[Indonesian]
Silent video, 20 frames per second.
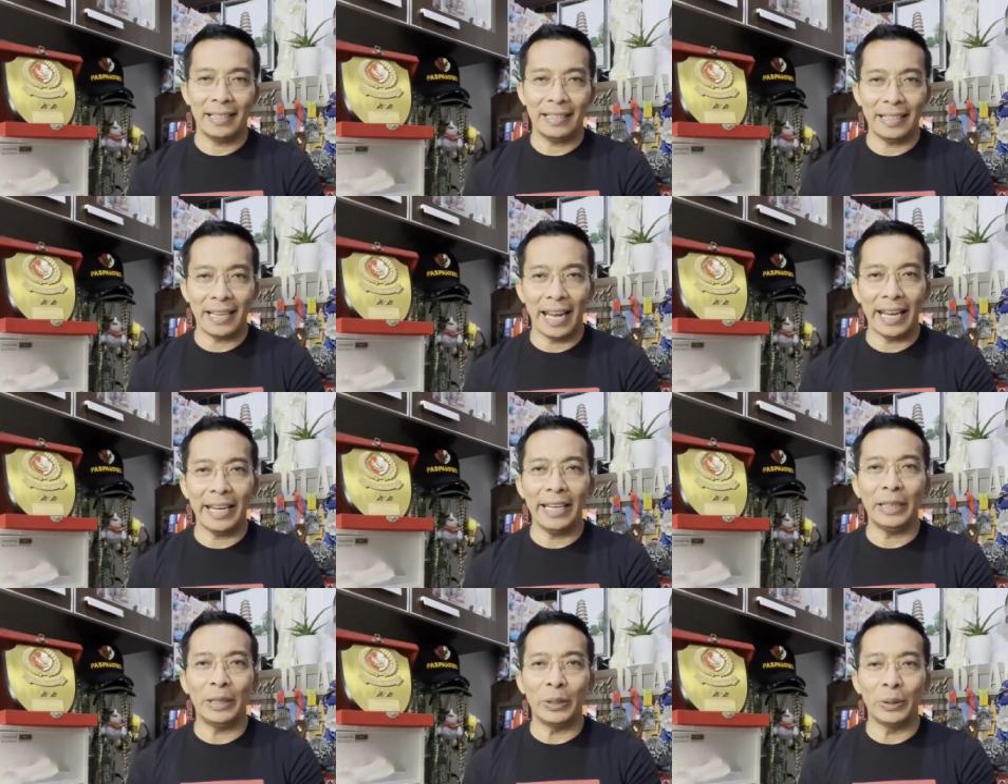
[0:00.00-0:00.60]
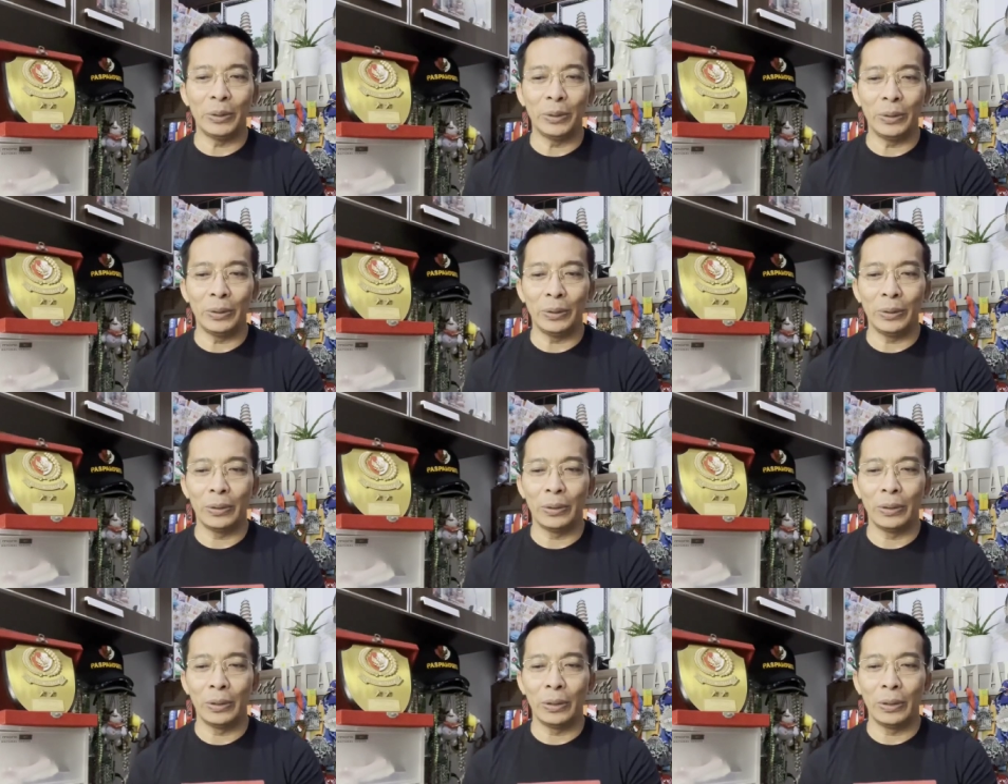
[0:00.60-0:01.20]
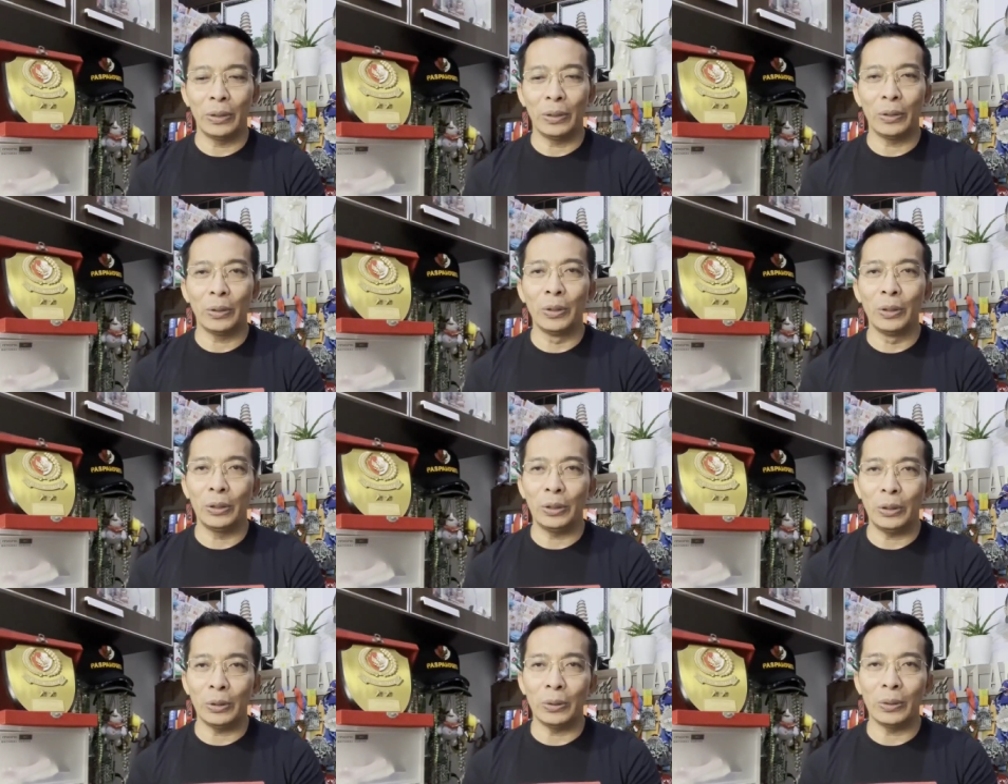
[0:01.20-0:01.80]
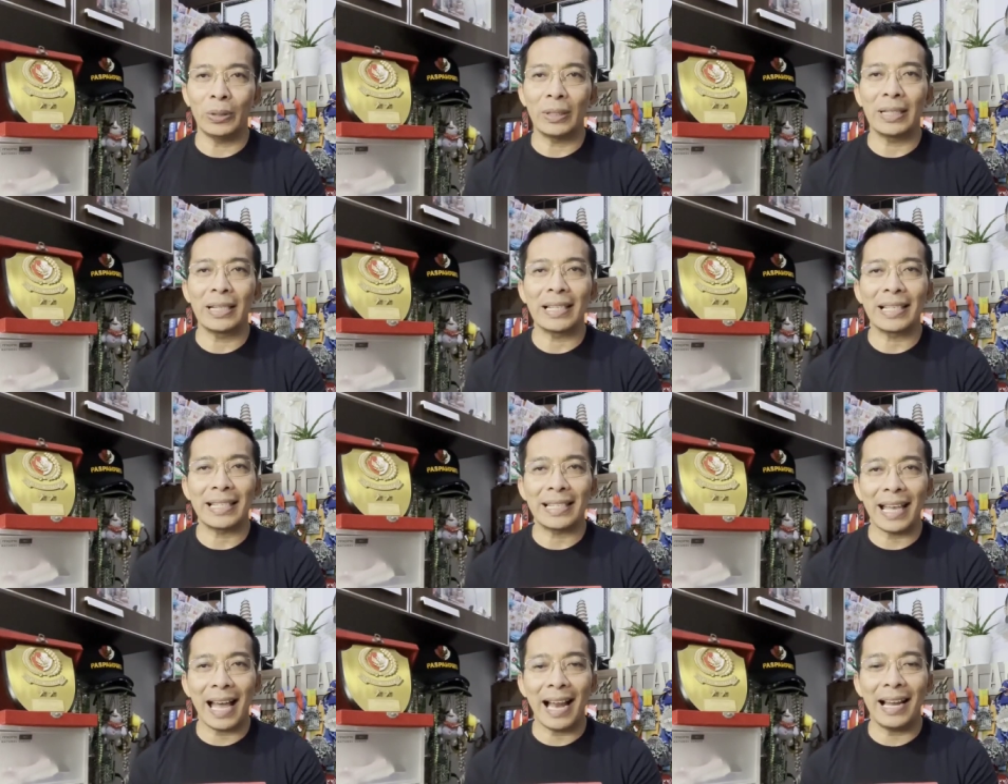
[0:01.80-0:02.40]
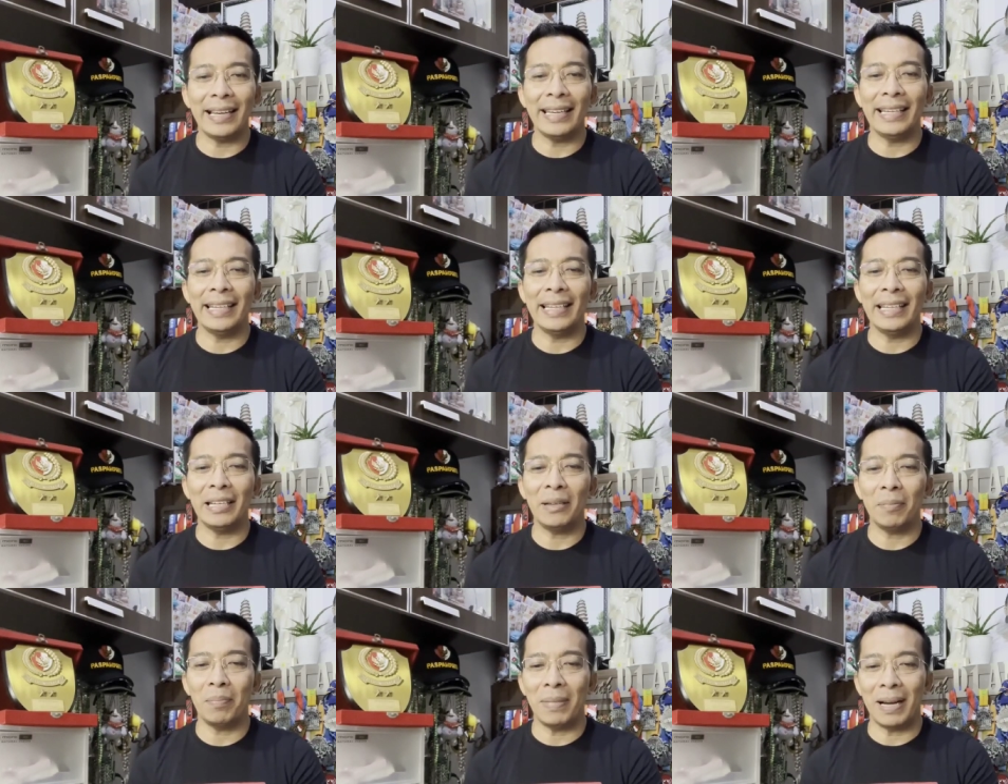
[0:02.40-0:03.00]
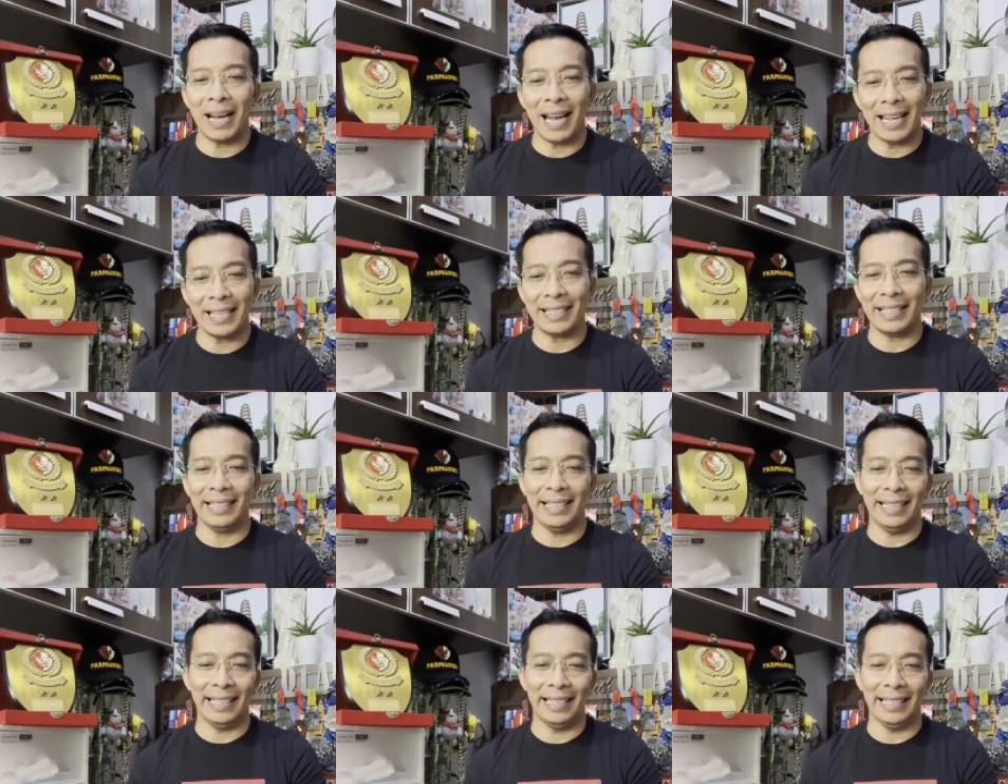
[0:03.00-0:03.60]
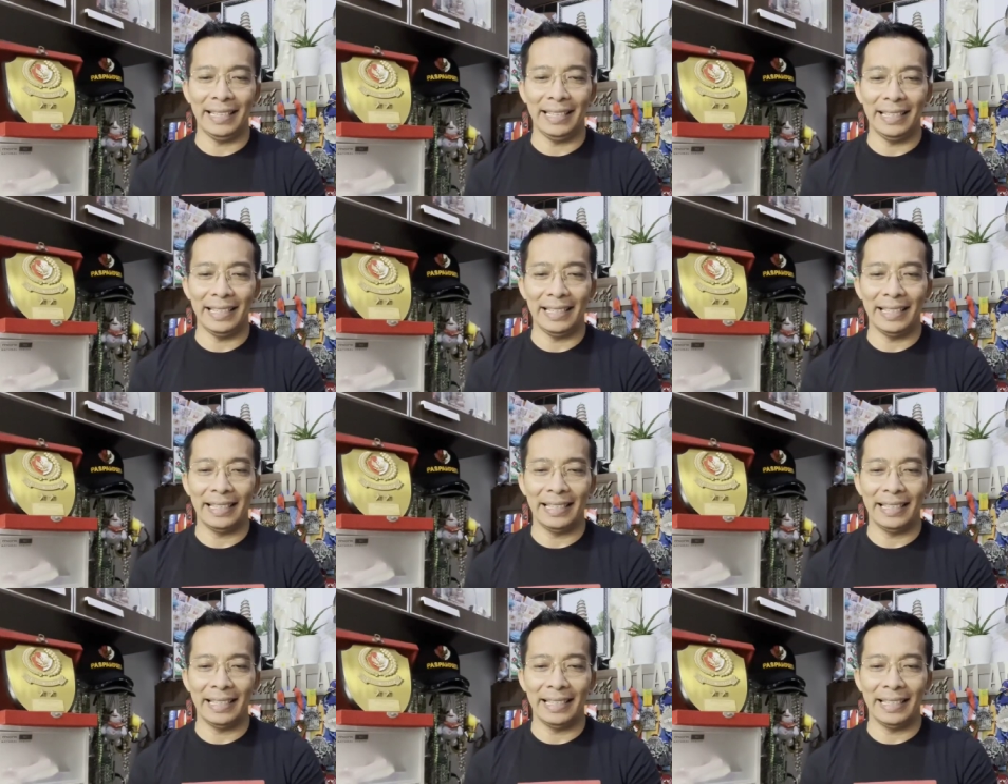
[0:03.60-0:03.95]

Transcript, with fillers: yaitu untuk saling mengasihi.